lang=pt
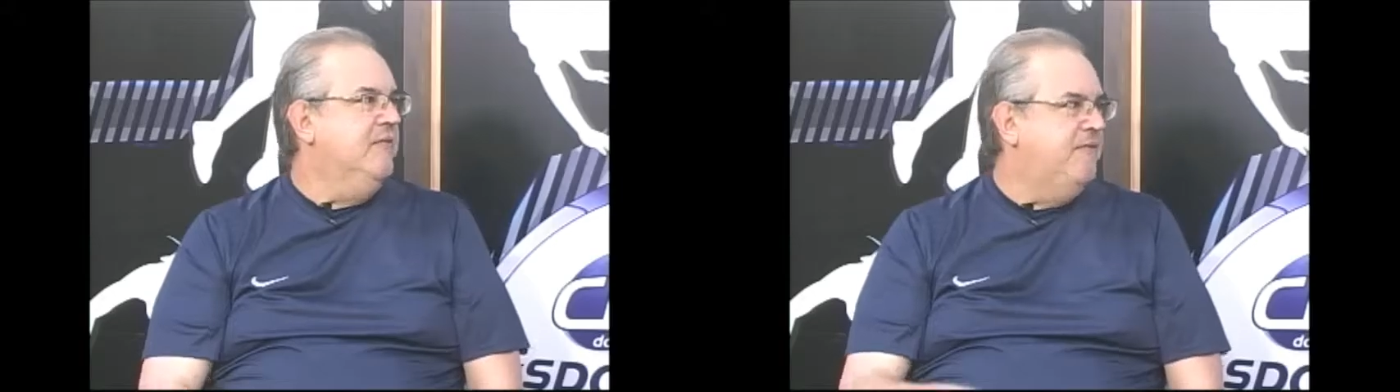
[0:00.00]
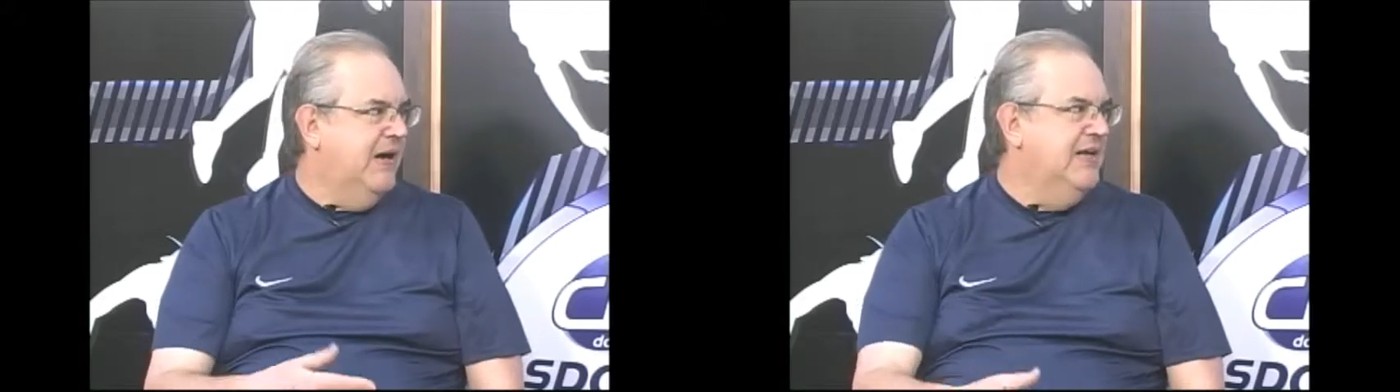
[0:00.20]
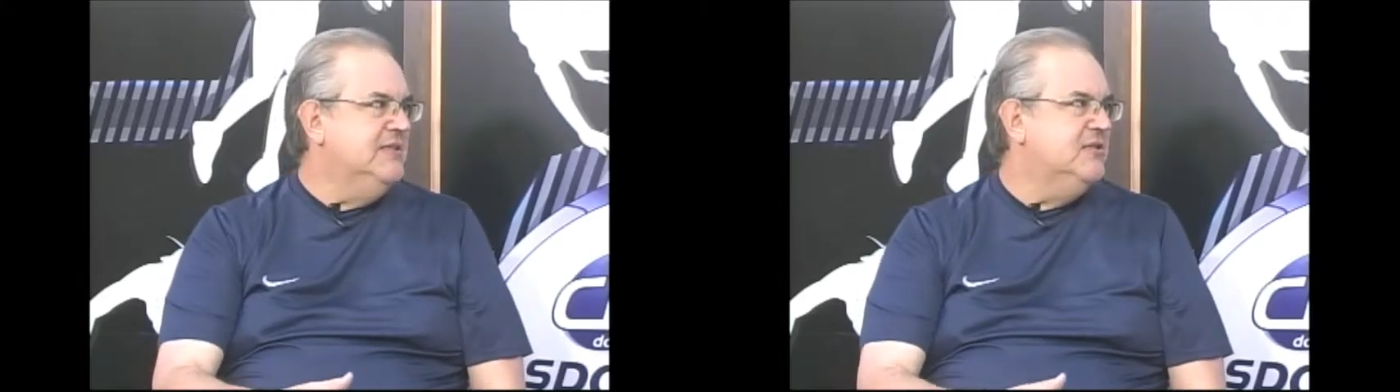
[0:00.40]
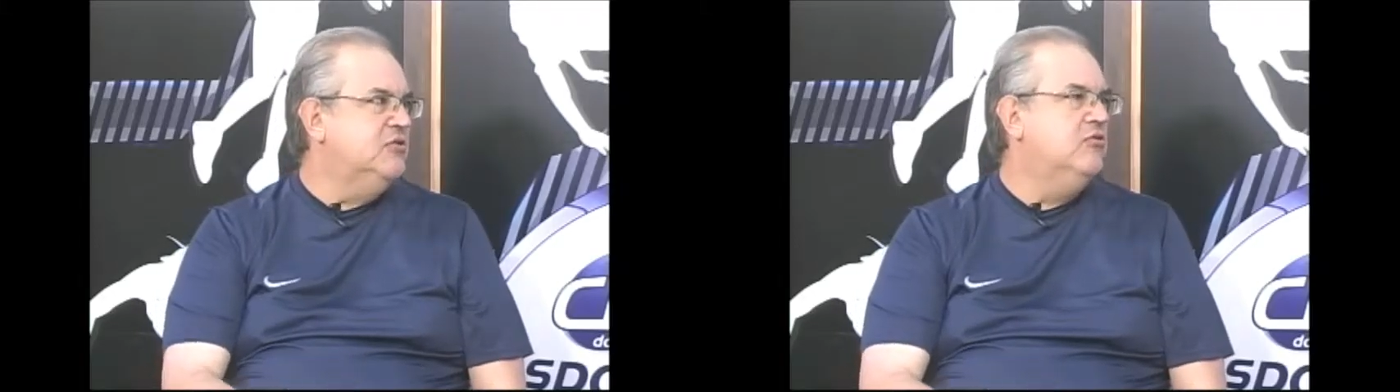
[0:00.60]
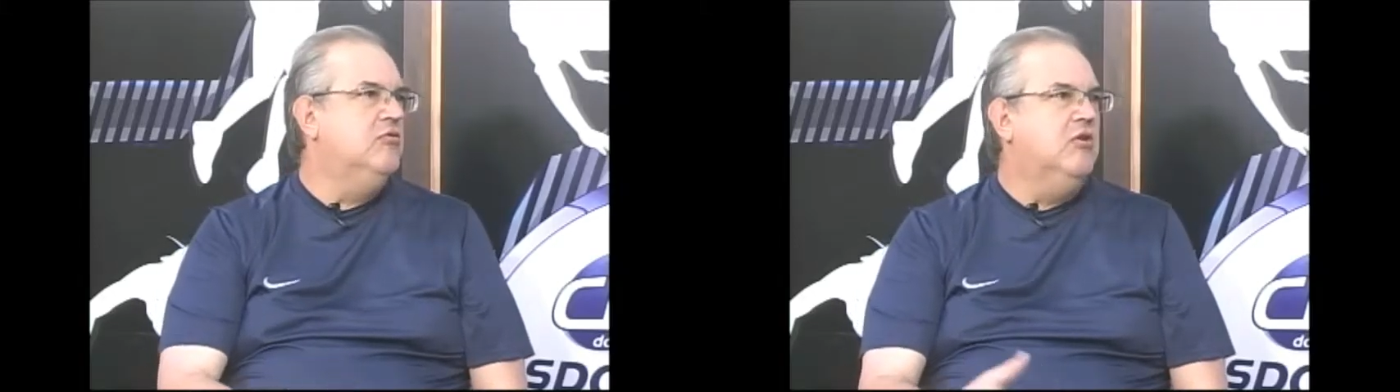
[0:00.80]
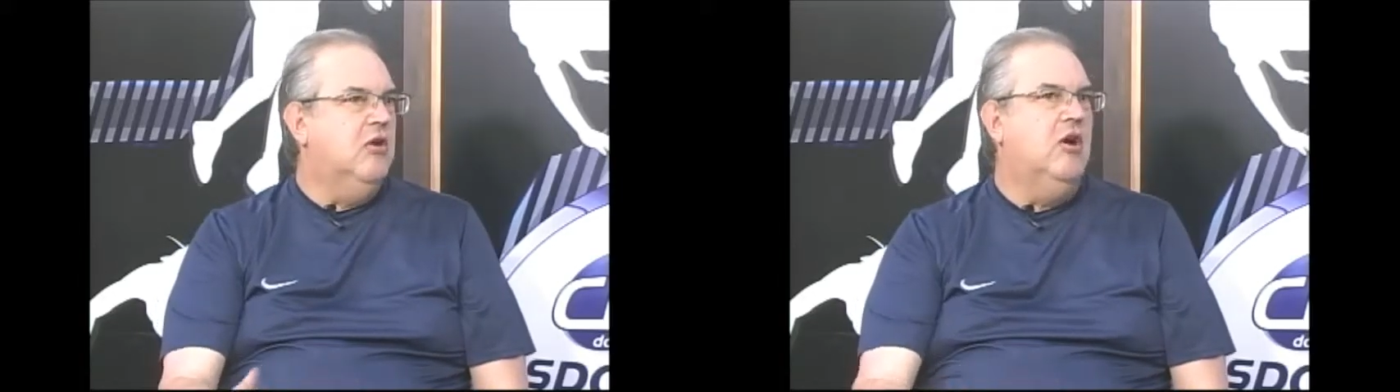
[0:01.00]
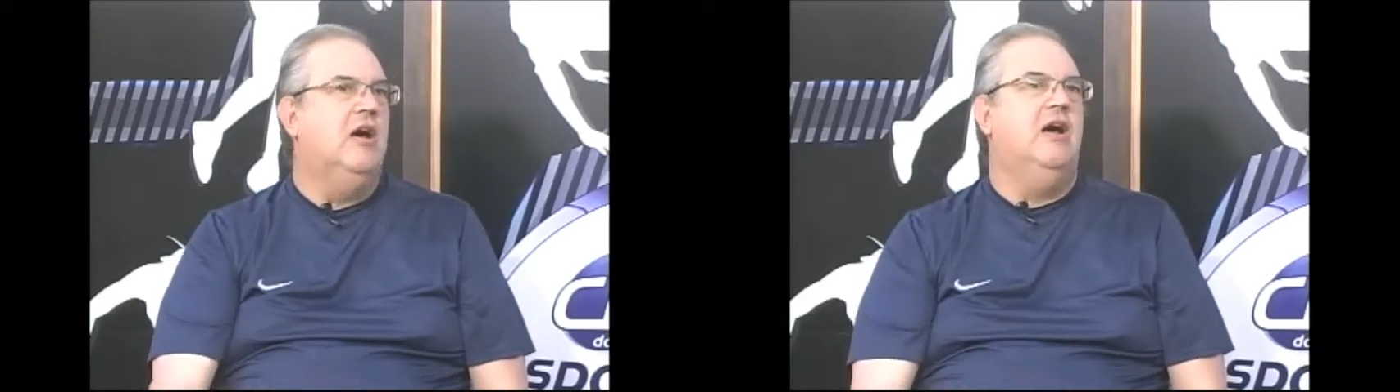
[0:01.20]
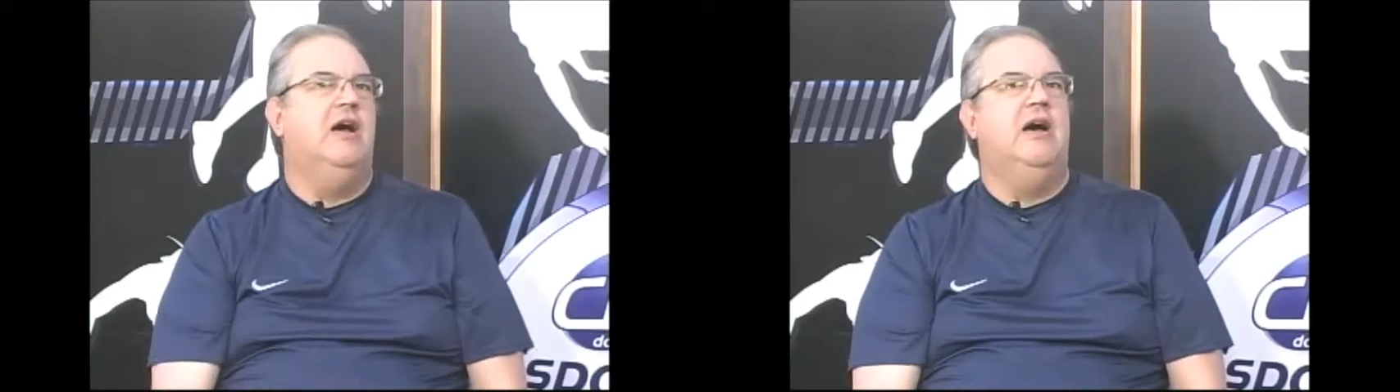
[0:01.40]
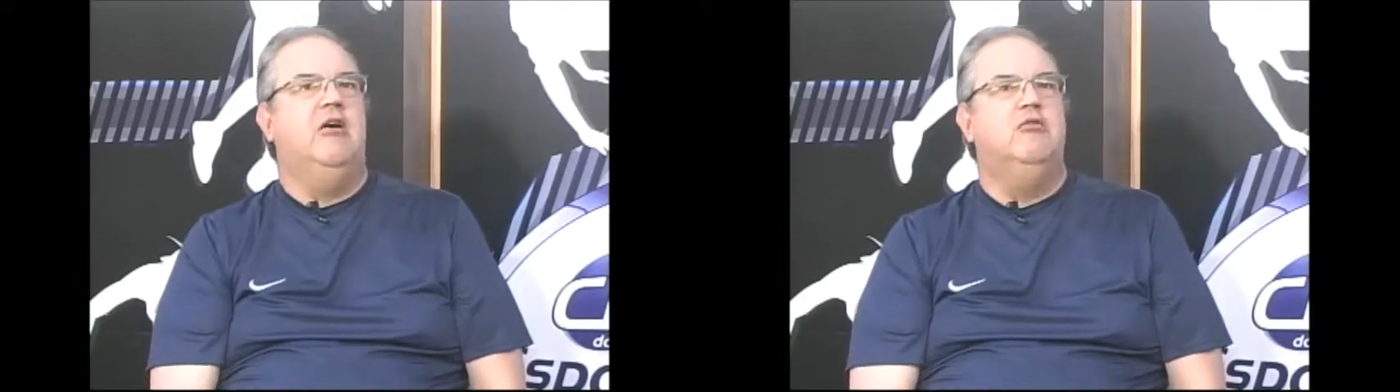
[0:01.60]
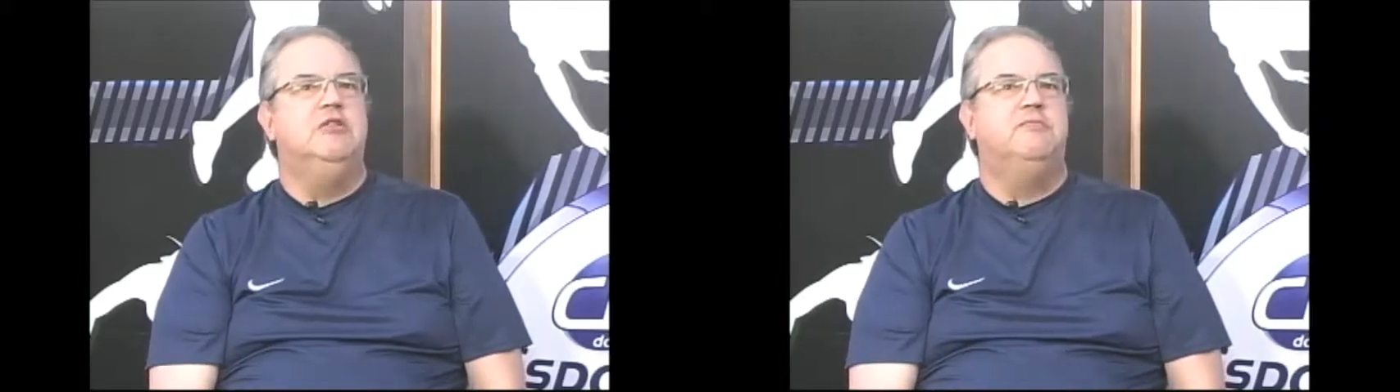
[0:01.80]
faz a, a,
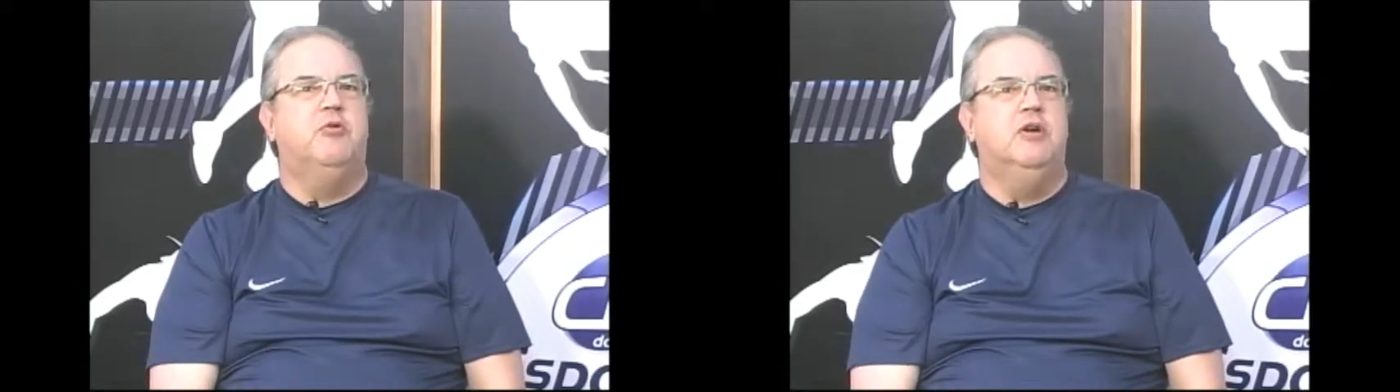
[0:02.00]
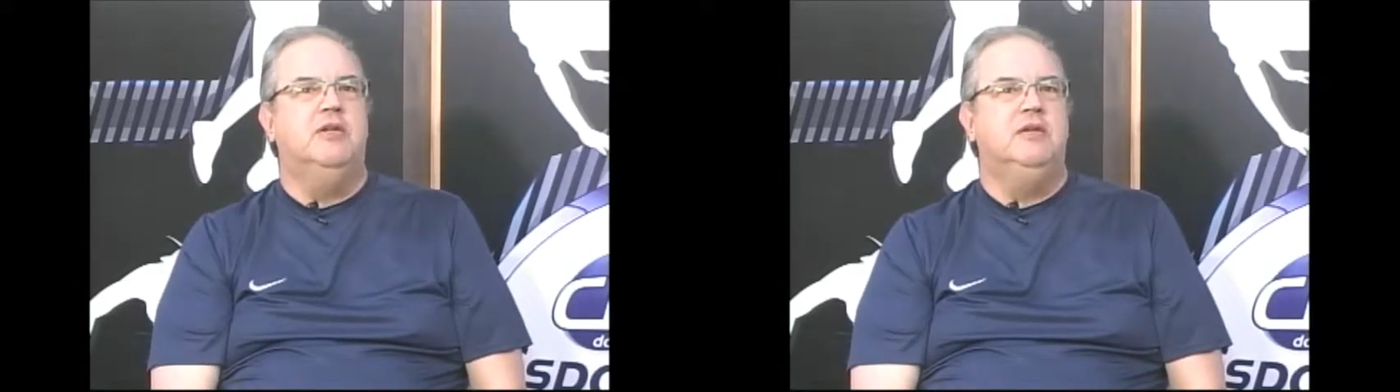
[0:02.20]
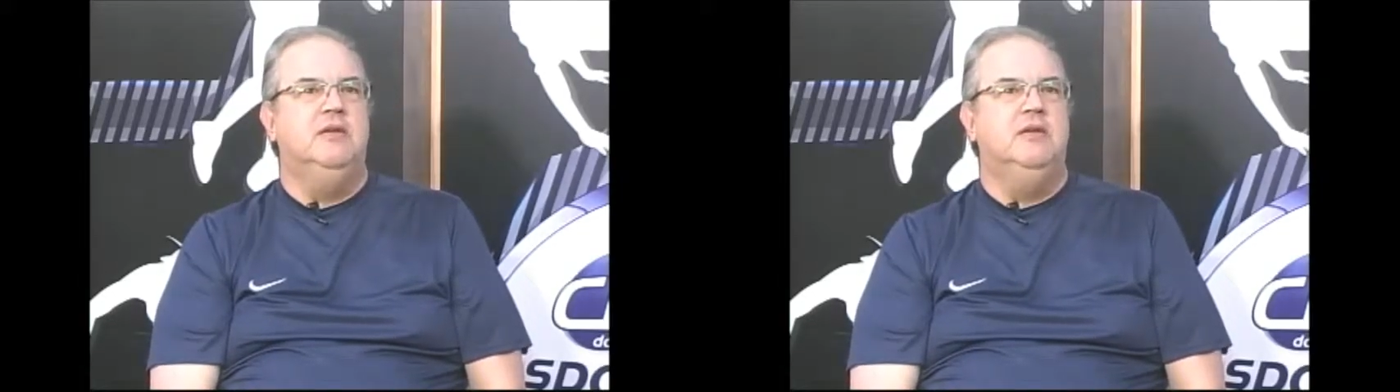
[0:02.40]
o esporte